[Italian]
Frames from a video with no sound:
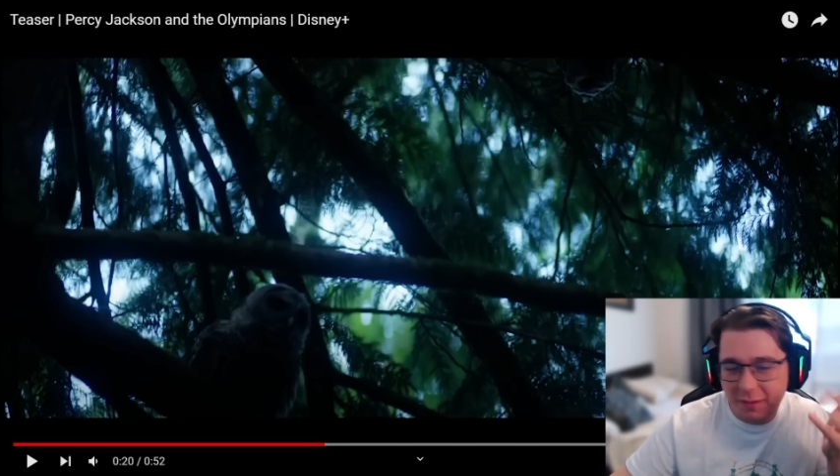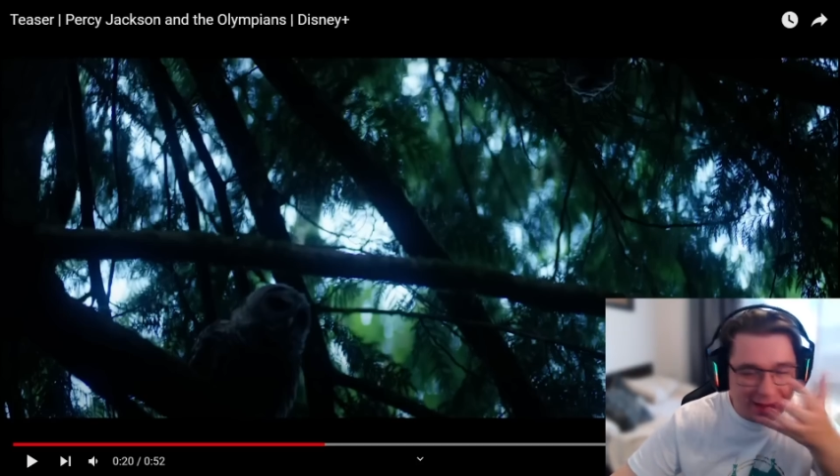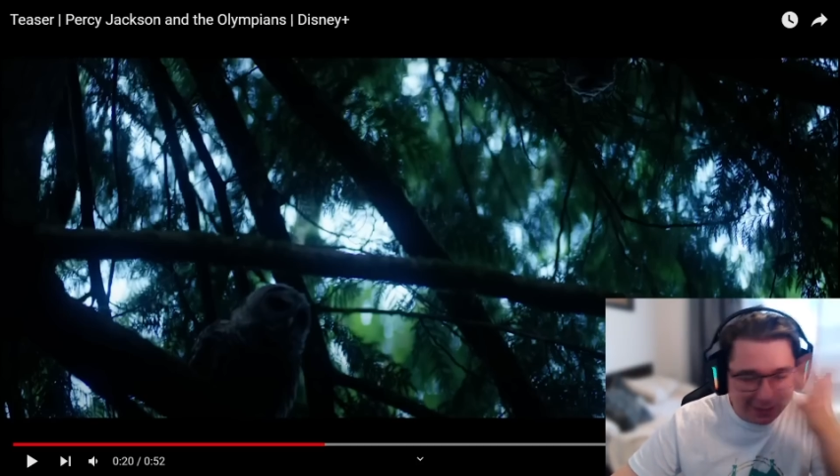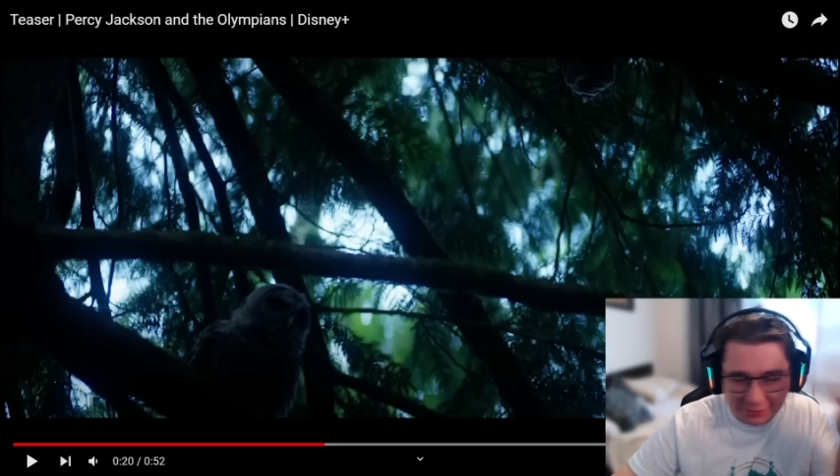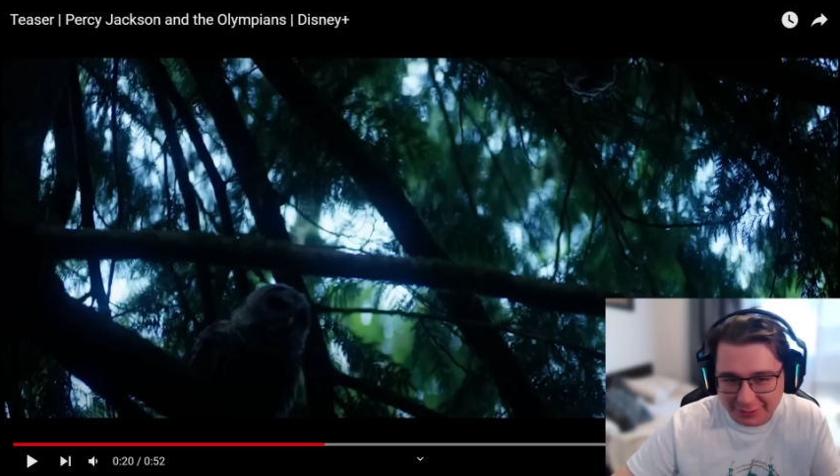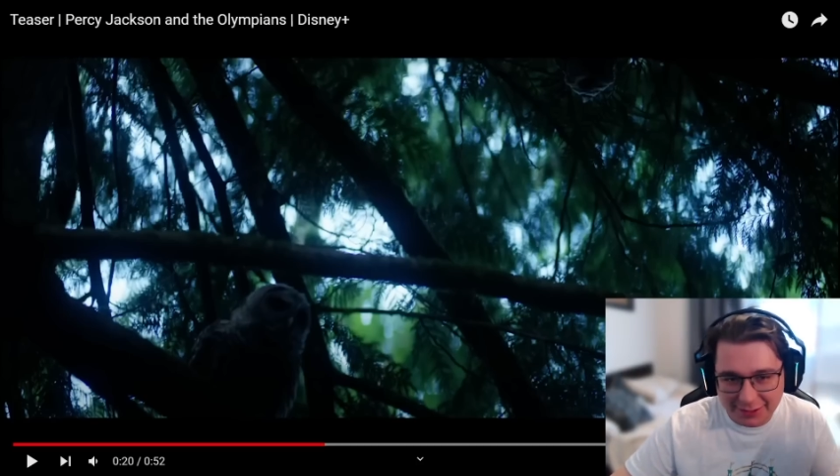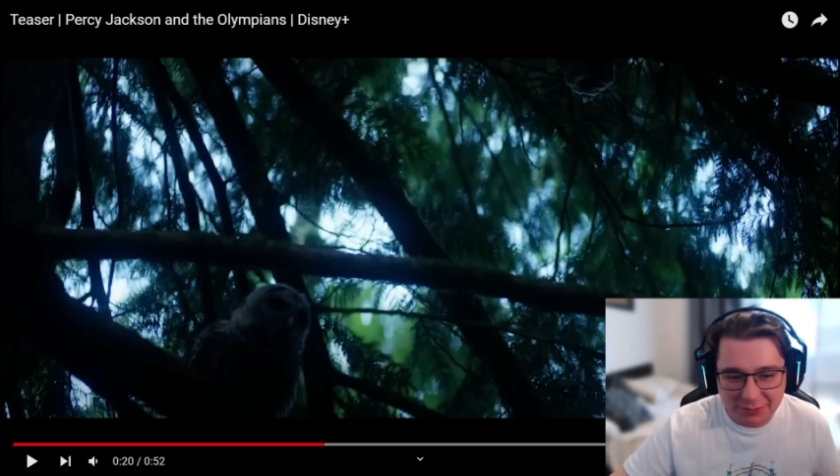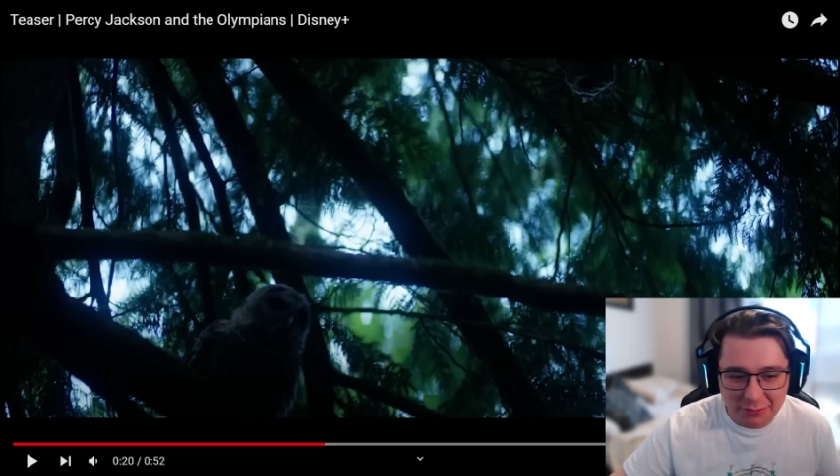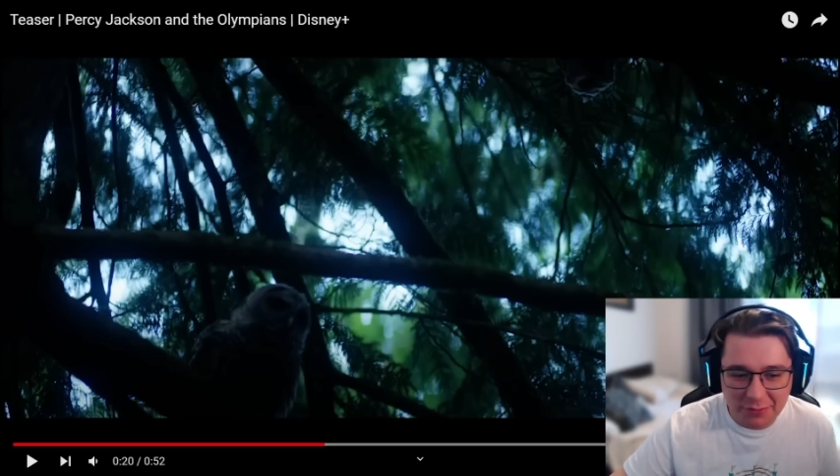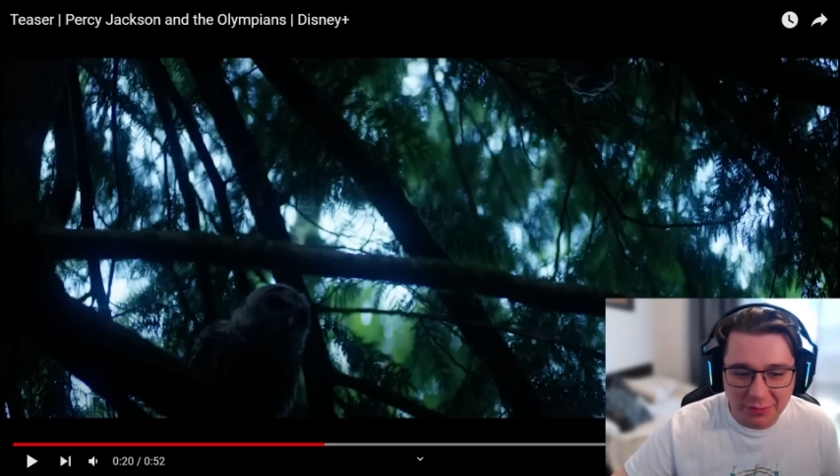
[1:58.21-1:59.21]
magari è
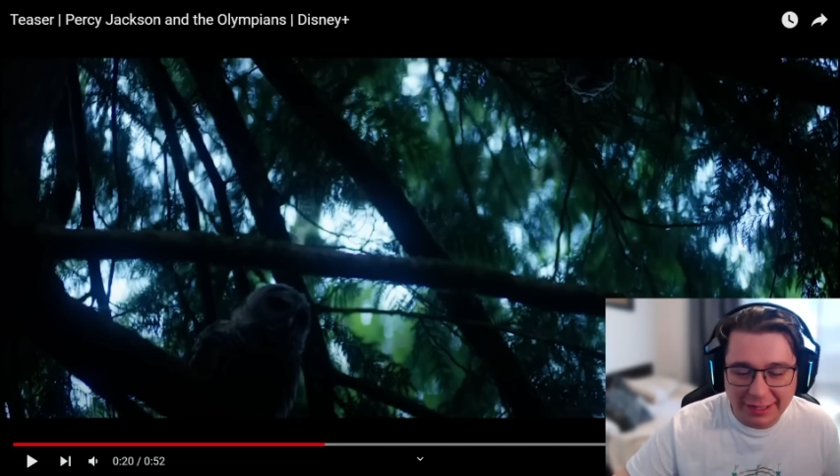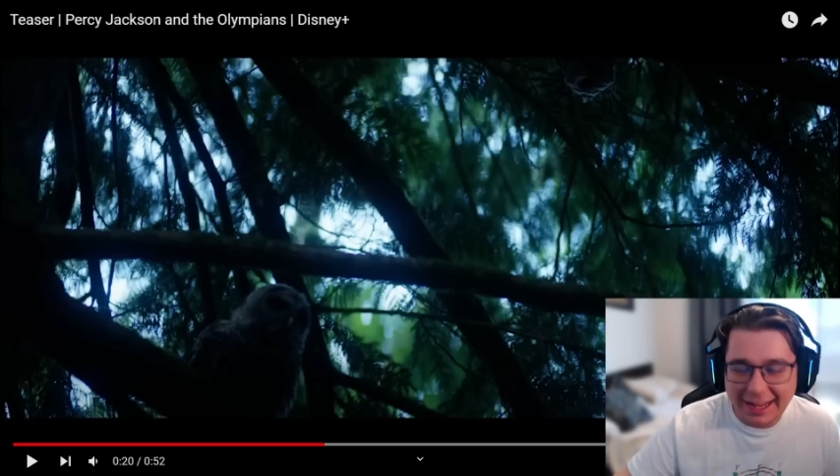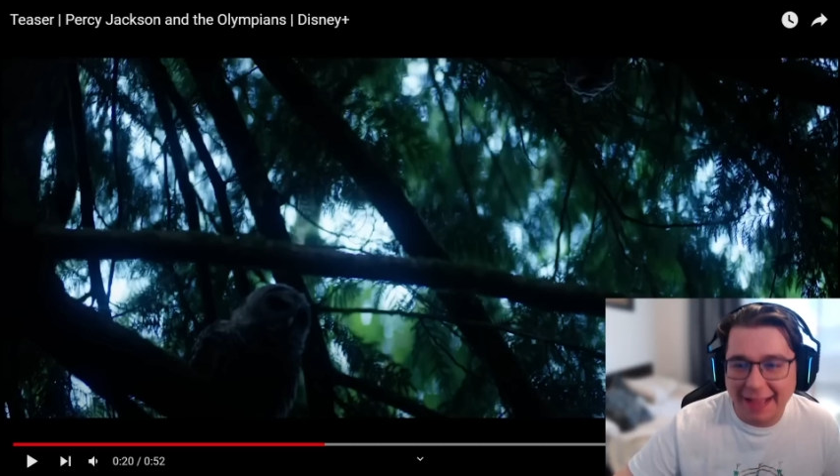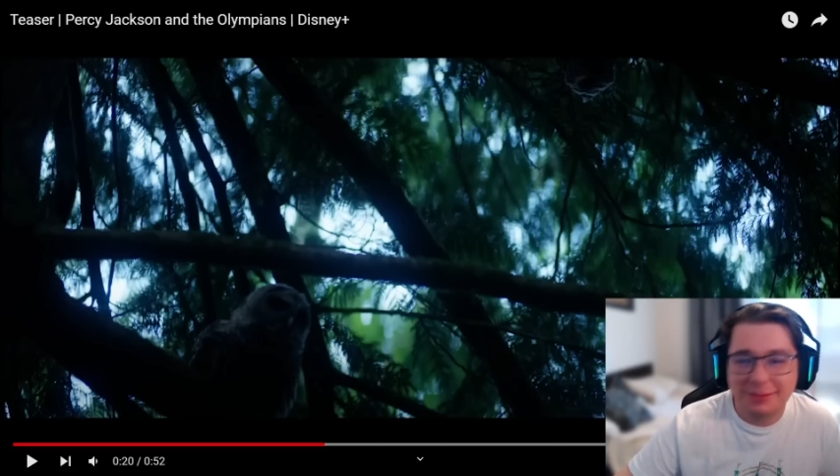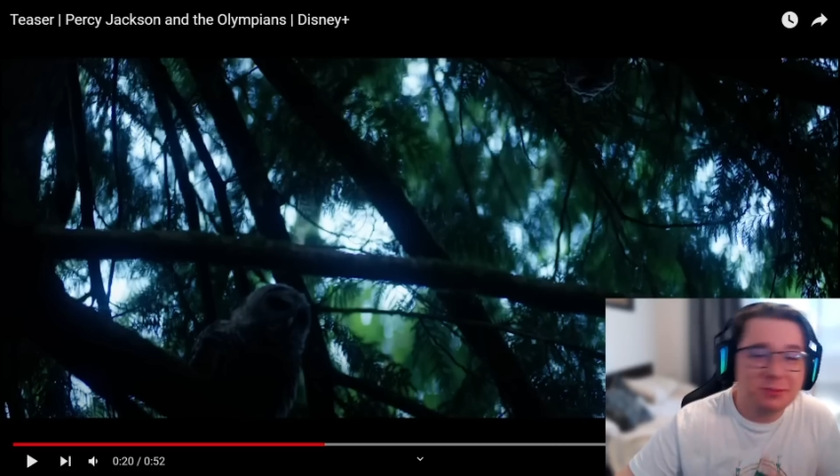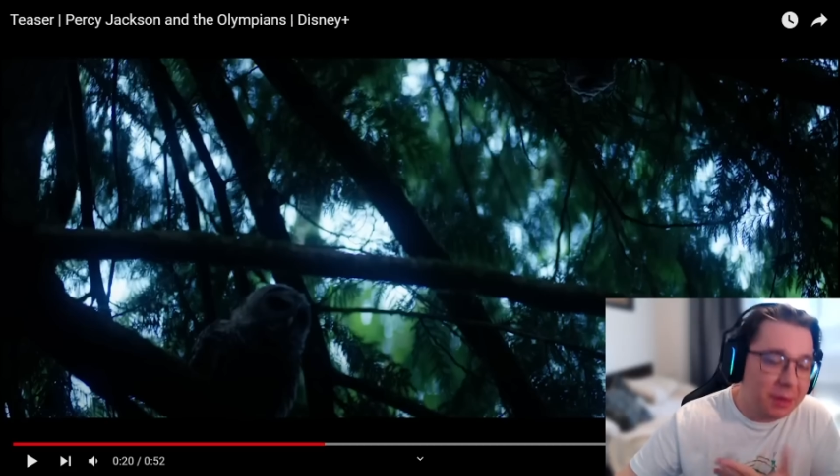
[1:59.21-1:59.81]
soltanto un buffo del cazzo.